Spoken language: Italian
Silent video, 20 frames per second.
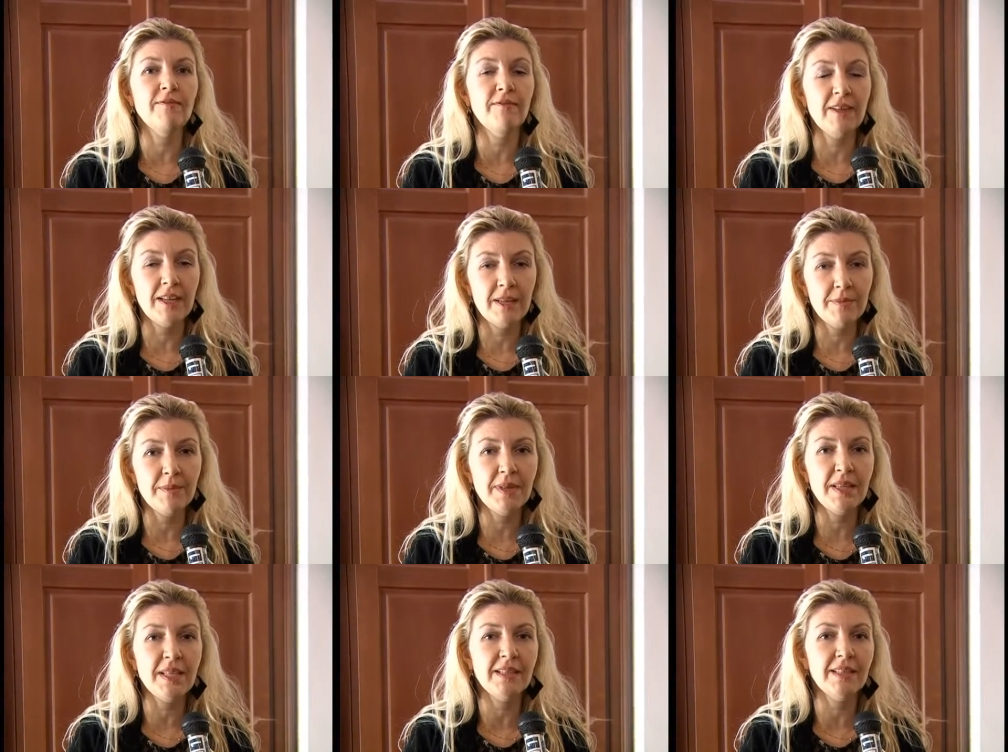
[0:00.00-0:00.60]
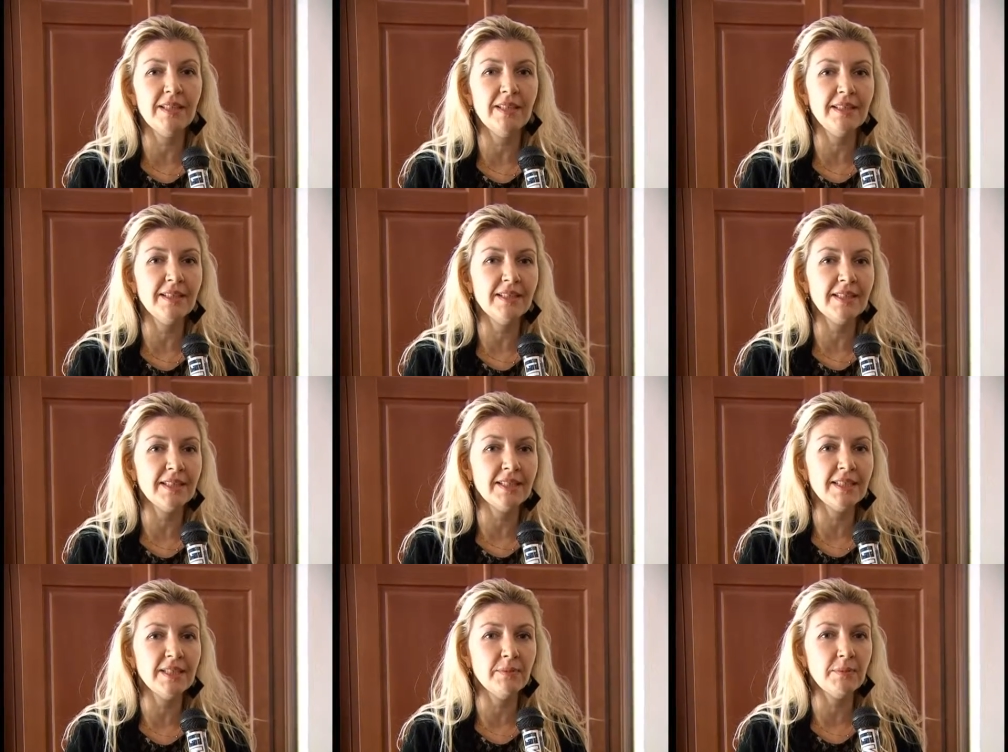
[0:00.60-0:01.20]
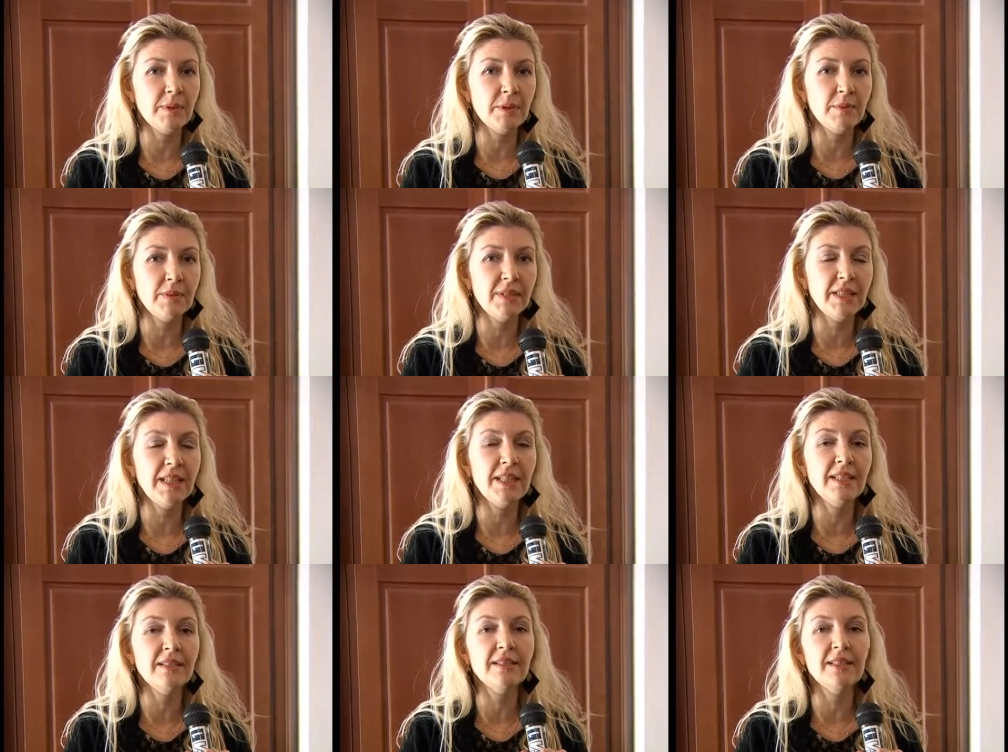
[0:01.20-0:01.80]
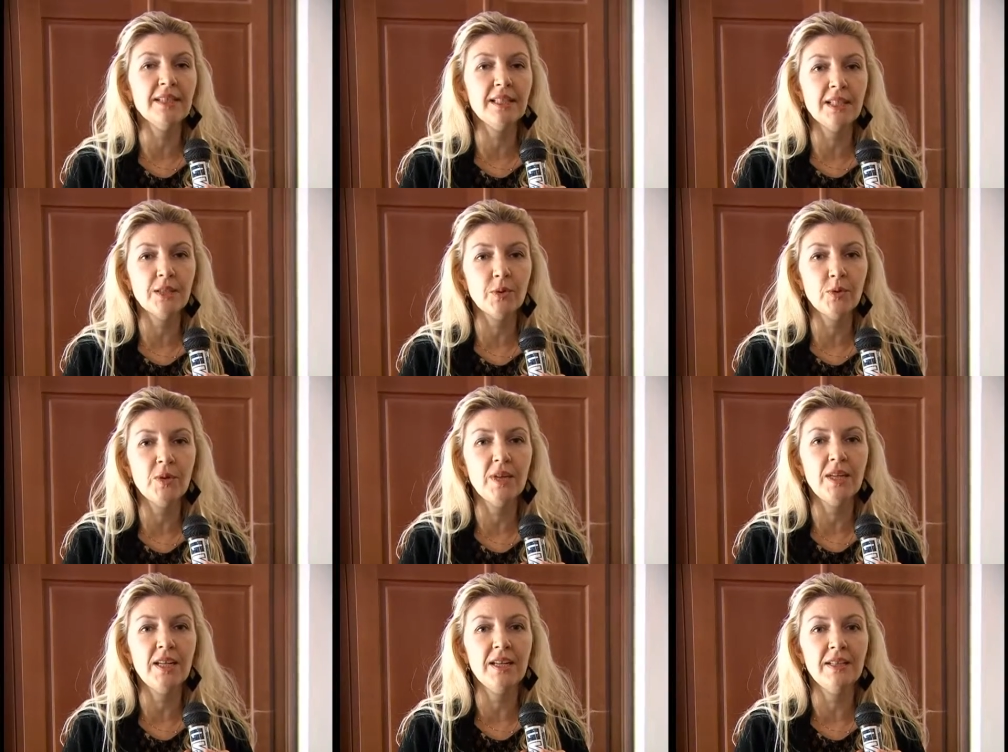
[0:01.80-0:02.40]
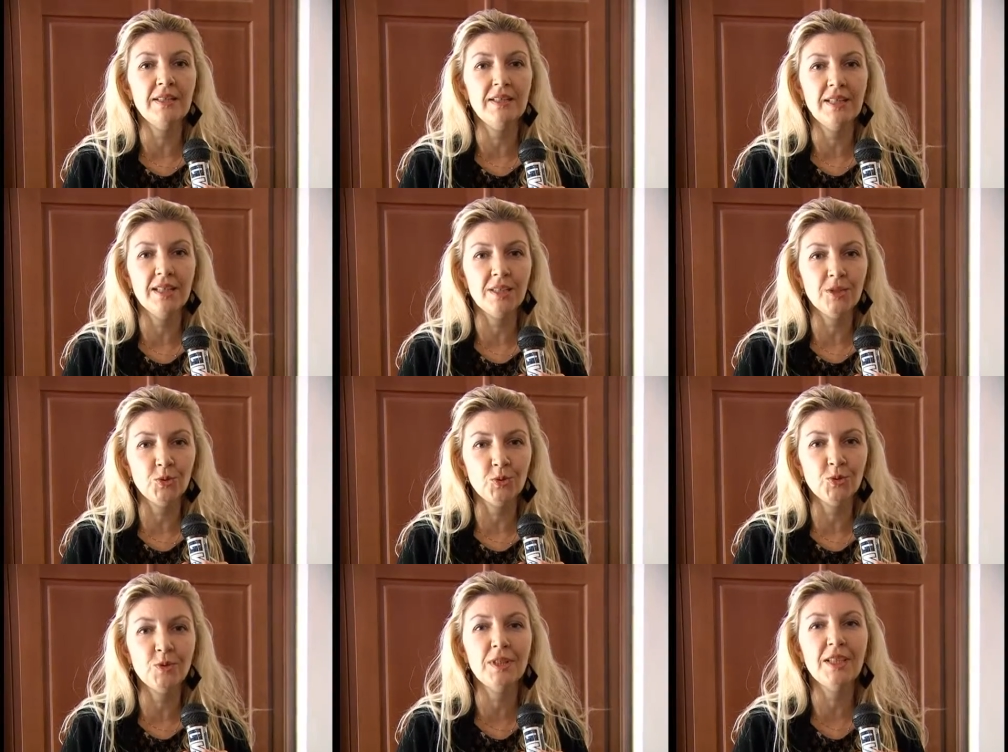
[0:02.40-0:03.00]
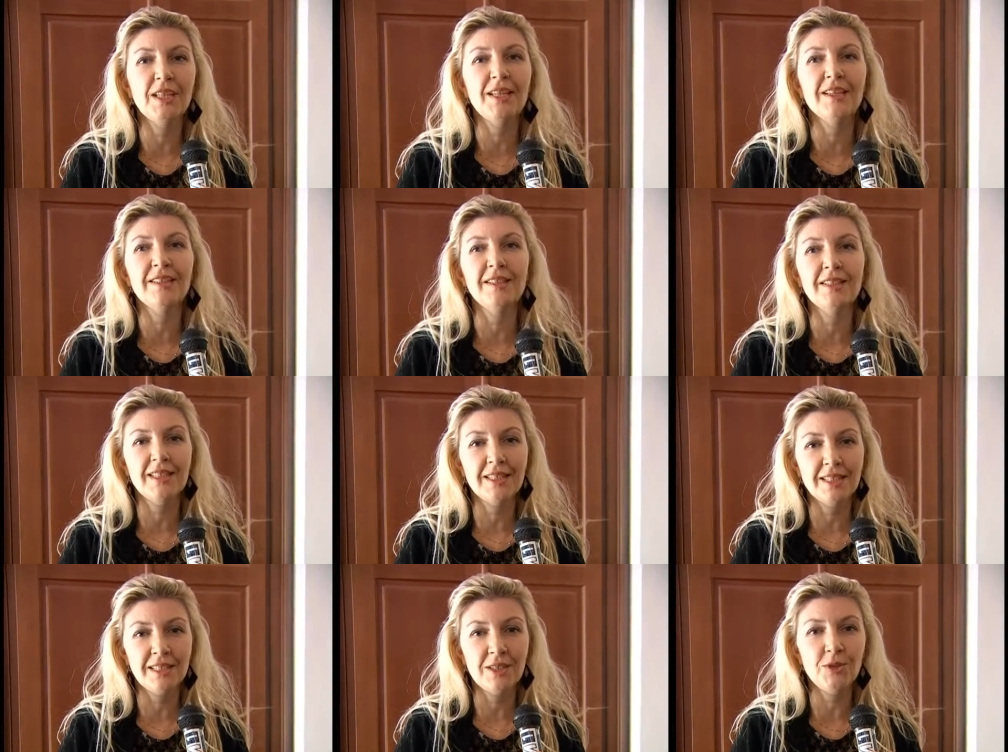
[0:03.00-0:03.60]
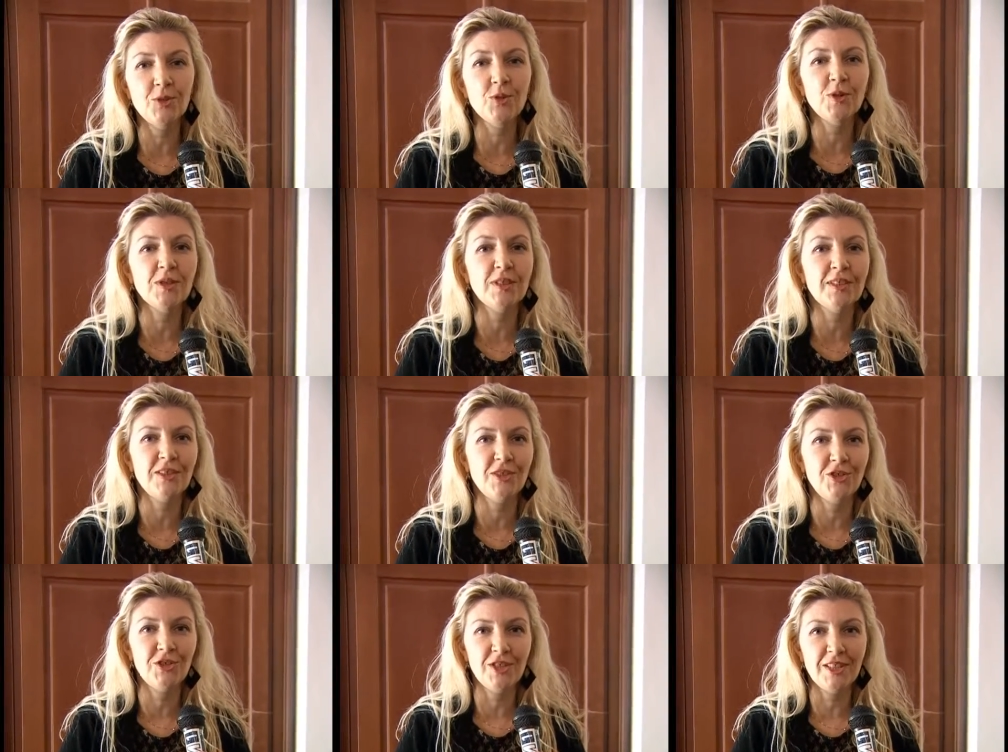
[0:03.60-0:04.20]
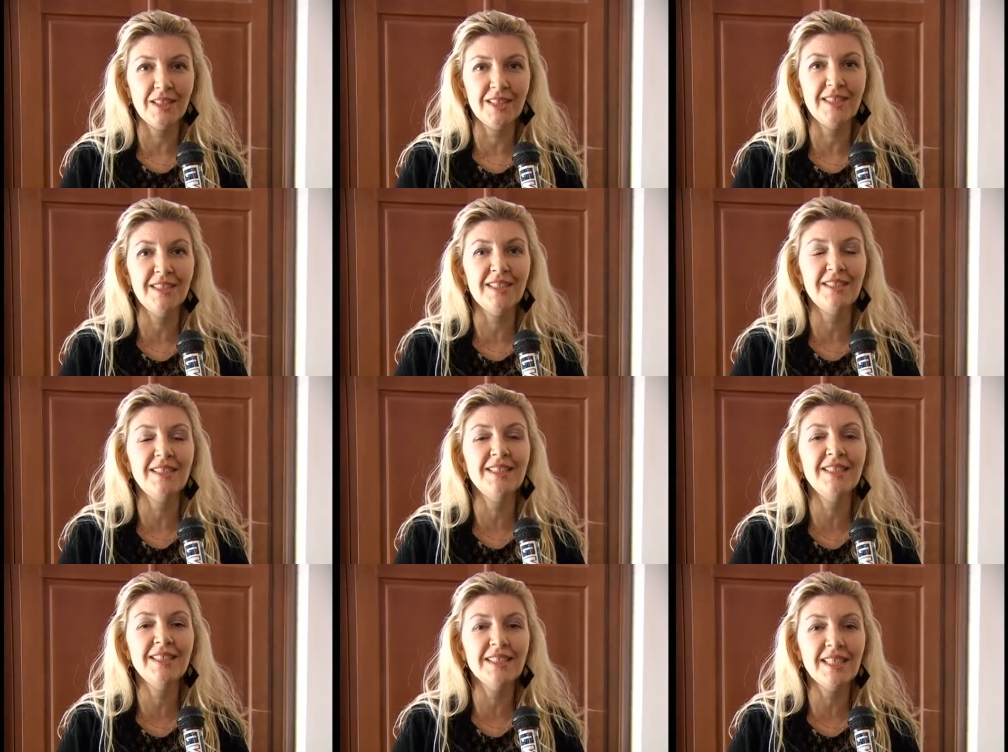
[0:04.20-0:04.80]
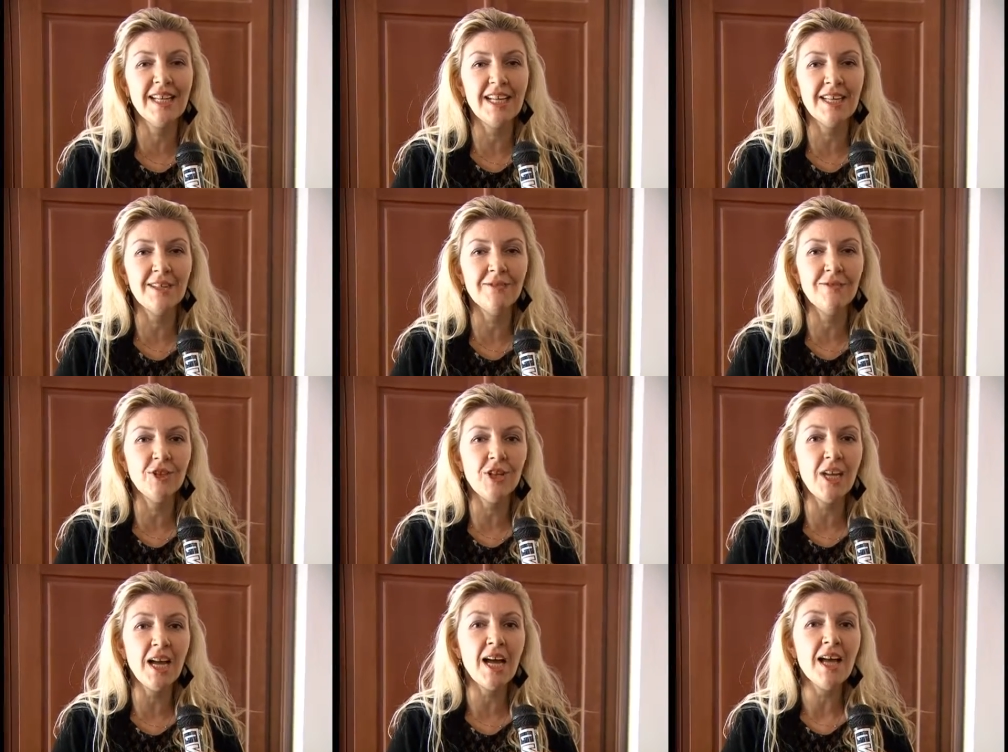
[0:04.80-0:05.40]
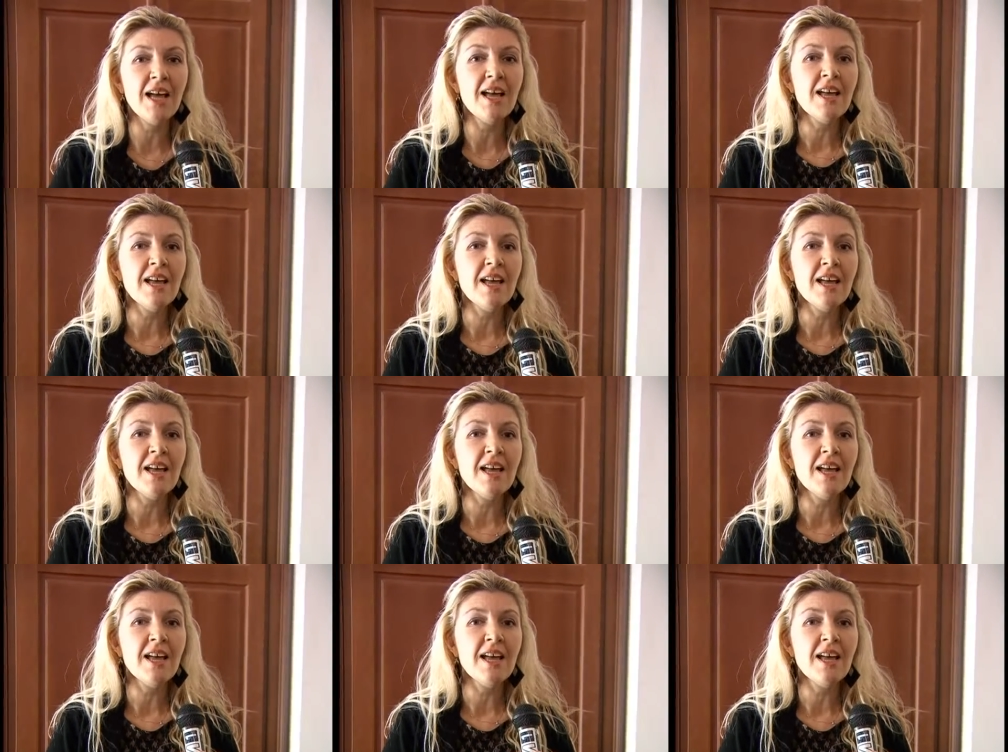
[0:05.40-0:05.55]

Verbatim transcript: veramente l'interesse preminente era quella della tutela della salute dei cittadini di Servola.